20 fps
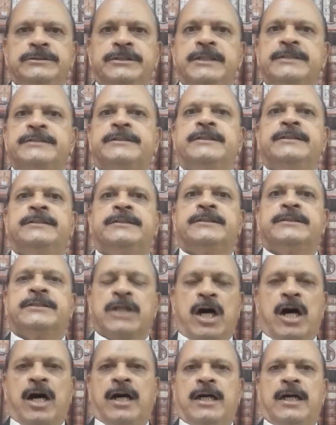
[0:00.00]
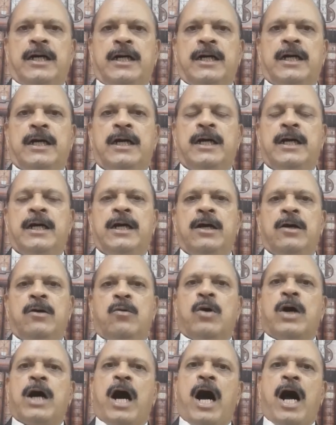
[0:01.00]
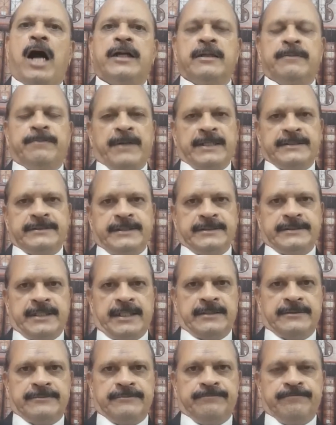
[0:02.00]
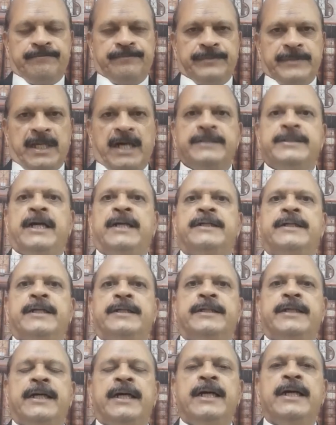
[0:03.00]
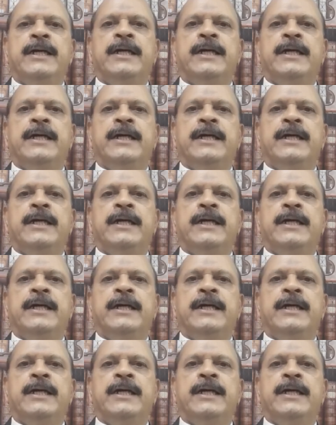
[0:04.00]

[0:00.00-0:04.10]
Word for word: జస్టిస్ షా ఒక ఆర్డర్ పాస్ చేశారు అదేంటంటే